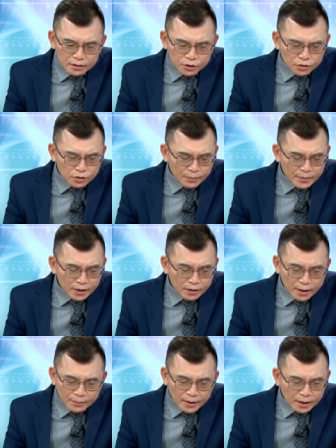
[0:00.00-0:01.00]
就算没有
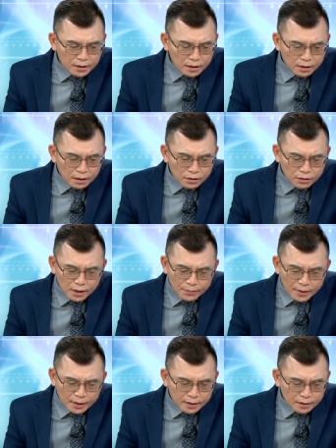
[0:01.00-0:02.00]
两百点了，有
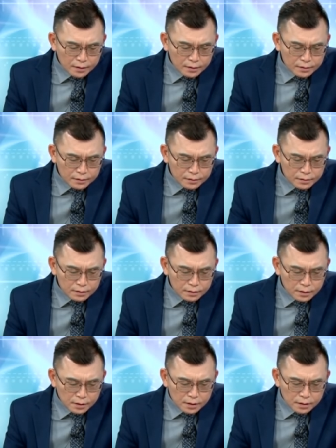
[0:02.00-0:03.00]
两百点了，
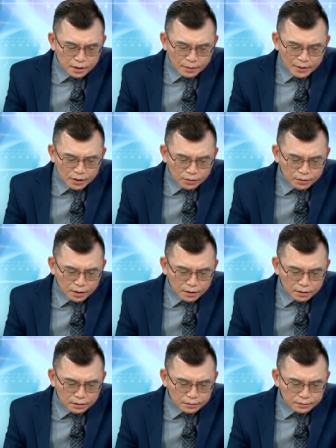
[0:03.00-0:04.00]
两百多点
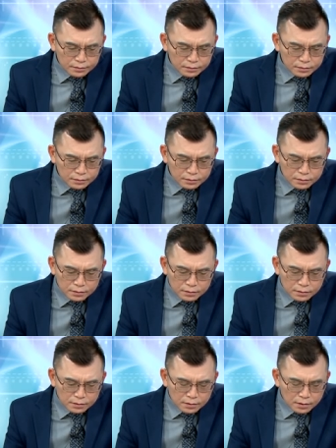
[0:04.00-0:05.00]

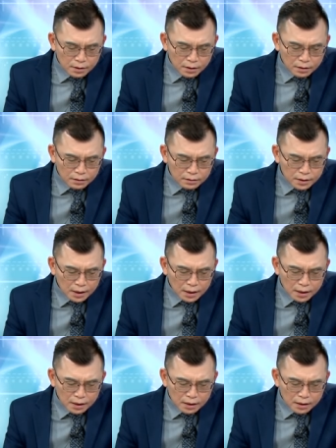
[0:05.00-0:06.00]
了，啊，大
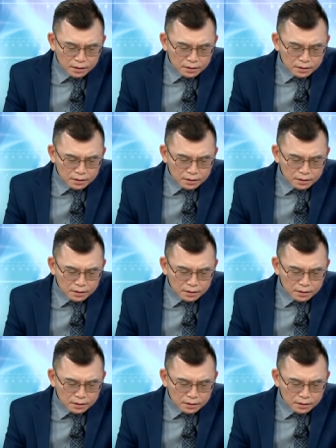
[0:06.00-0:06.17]
概